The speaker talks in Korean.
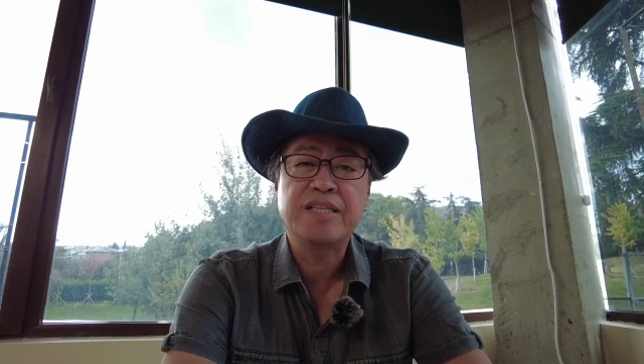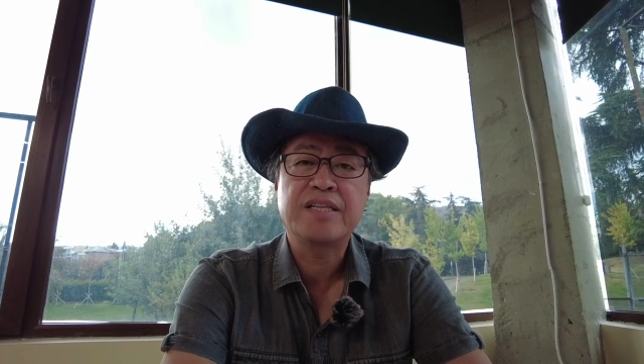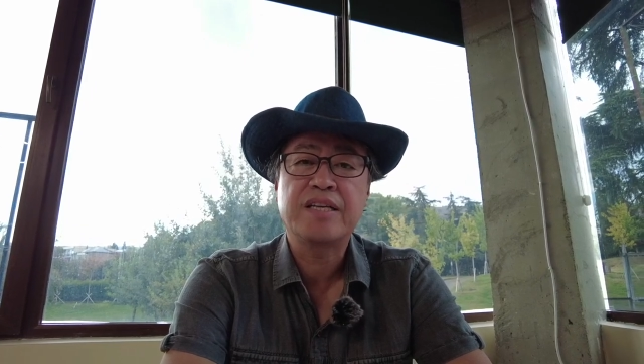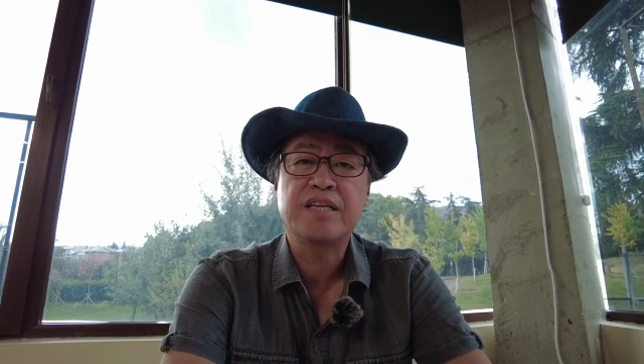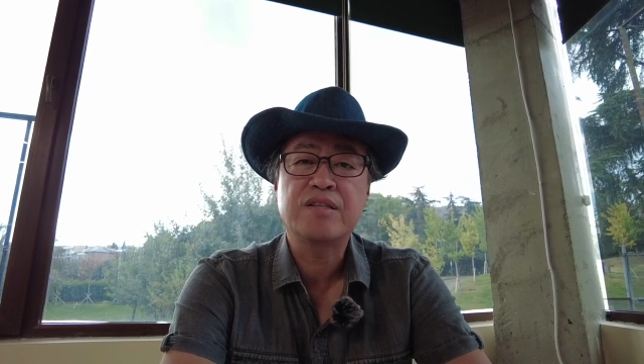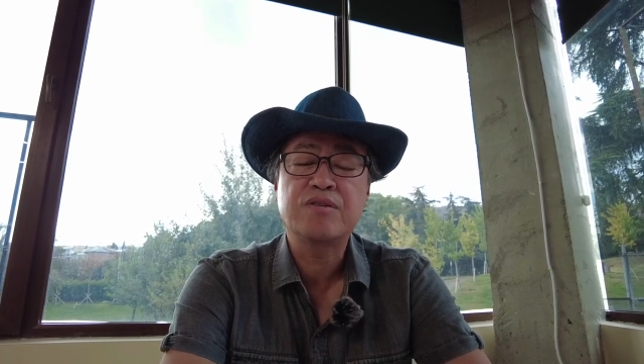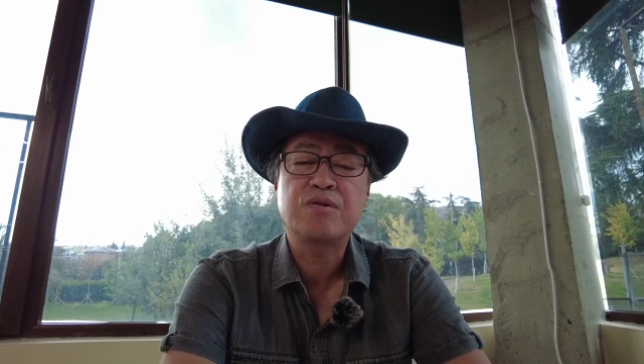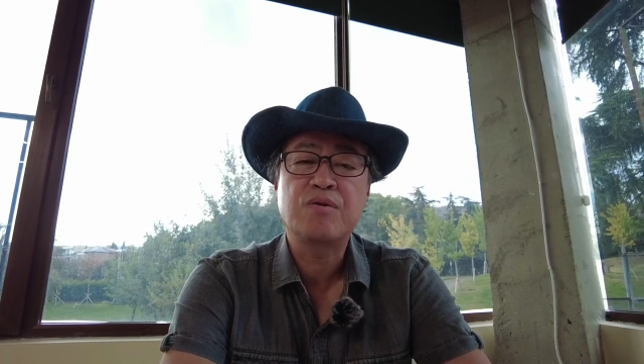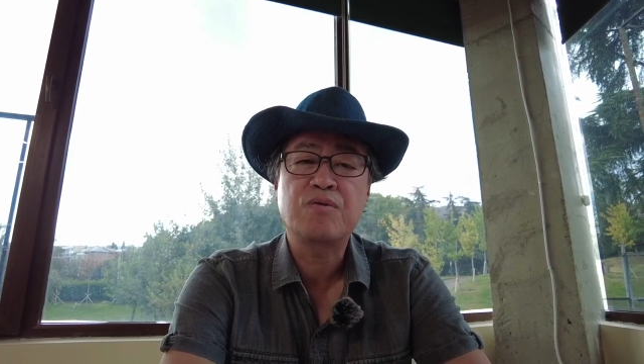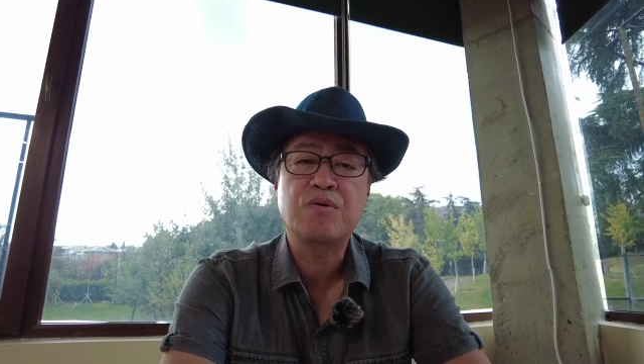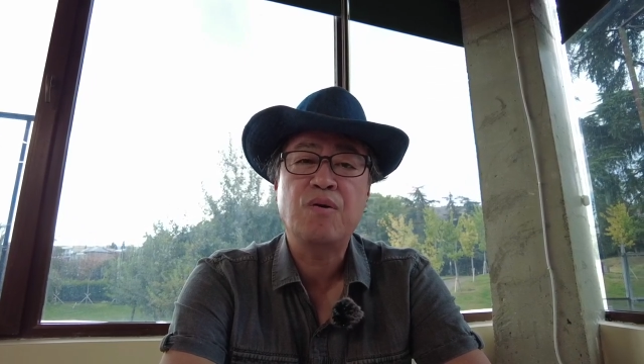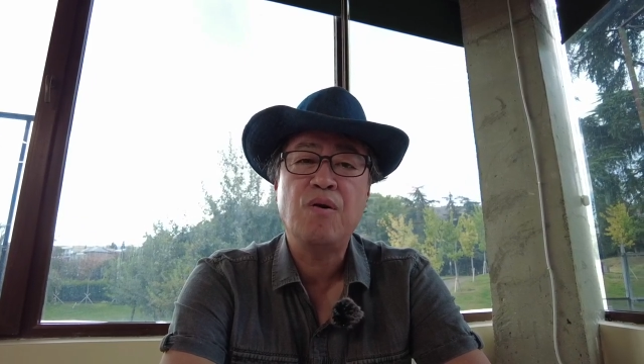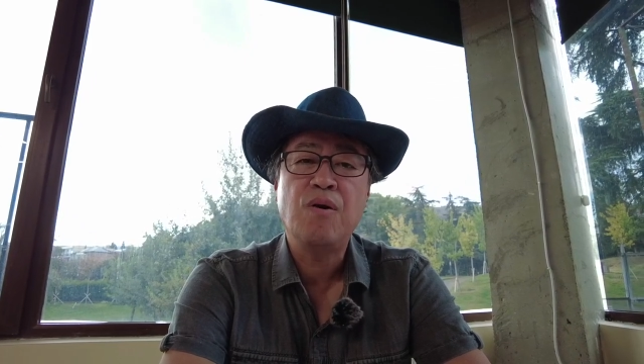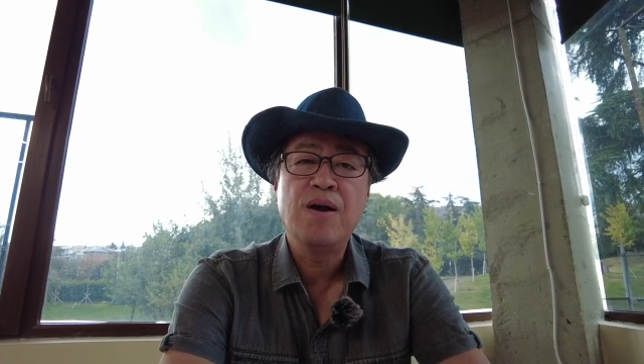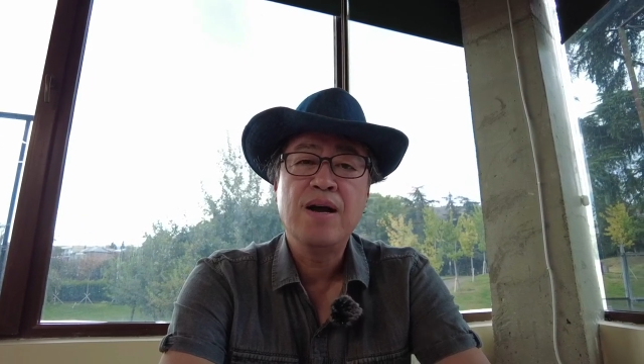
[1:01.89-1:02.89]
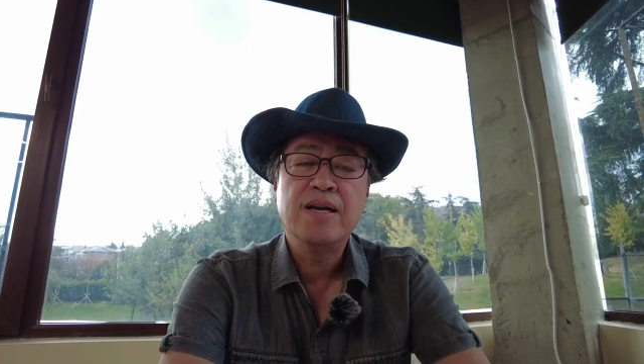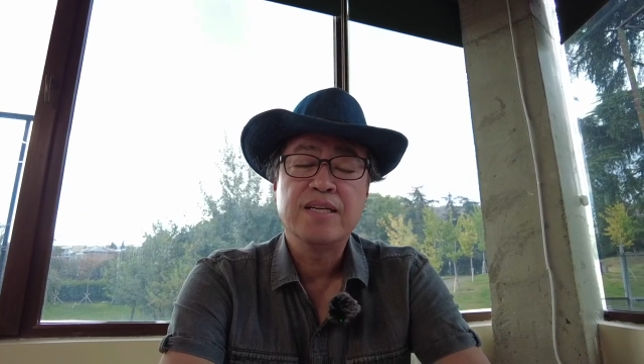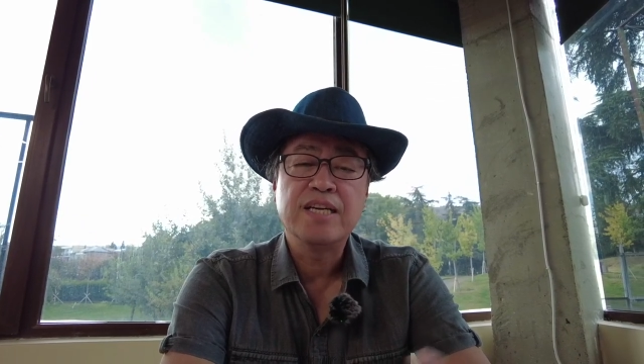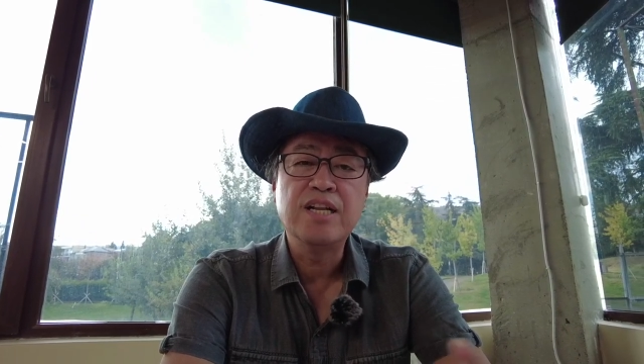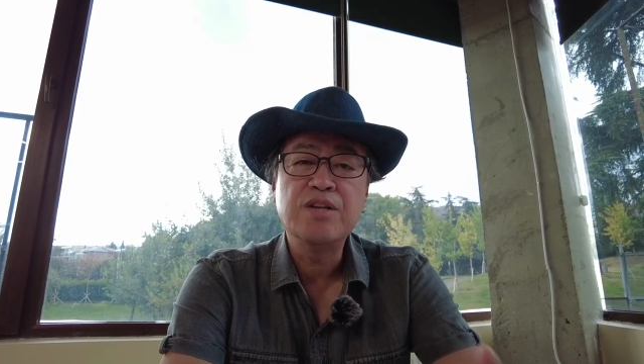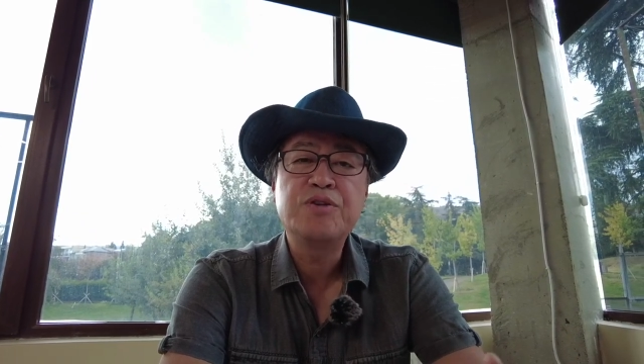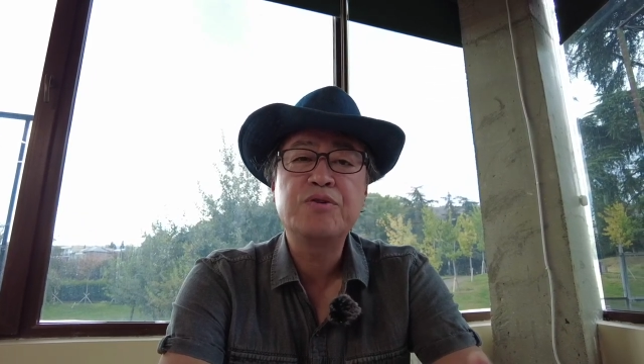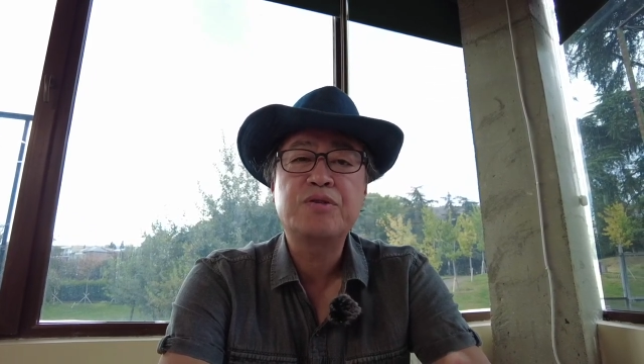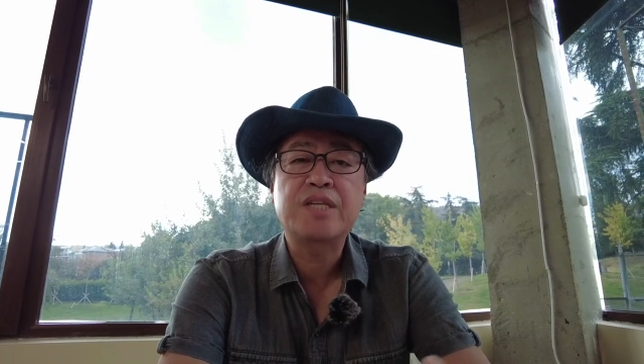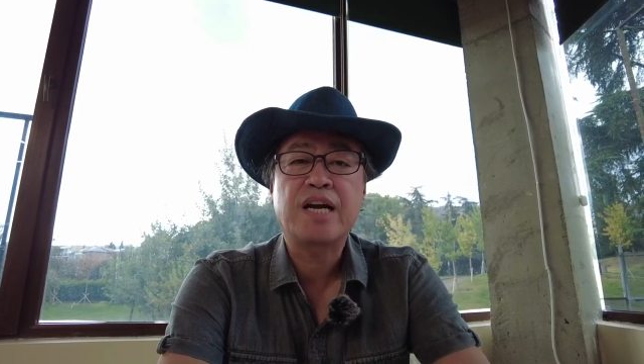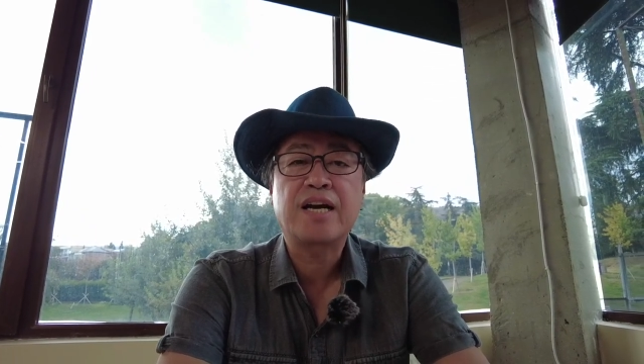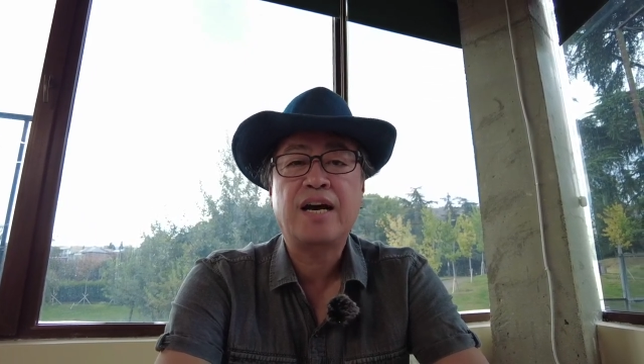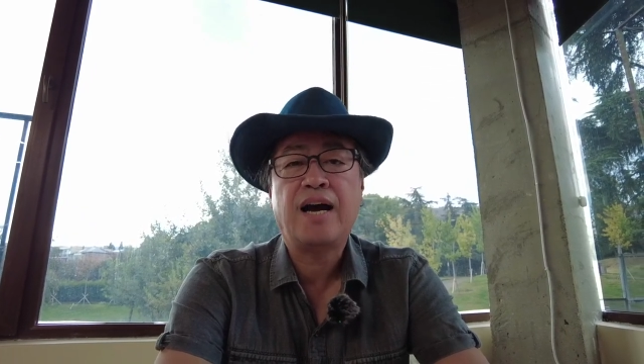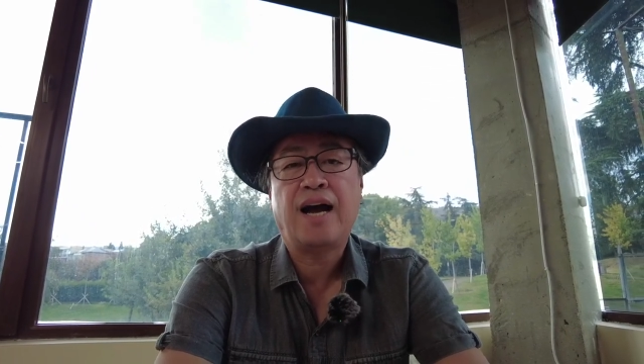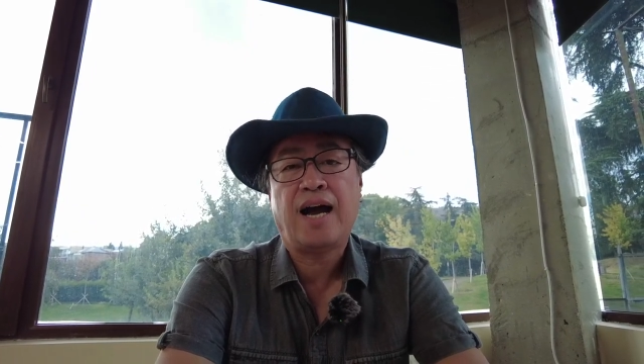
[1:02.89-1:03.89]
햇살이 뜨겁고
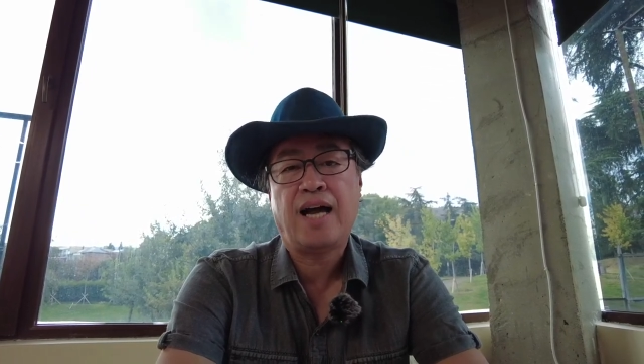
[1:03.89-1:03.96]
일교차가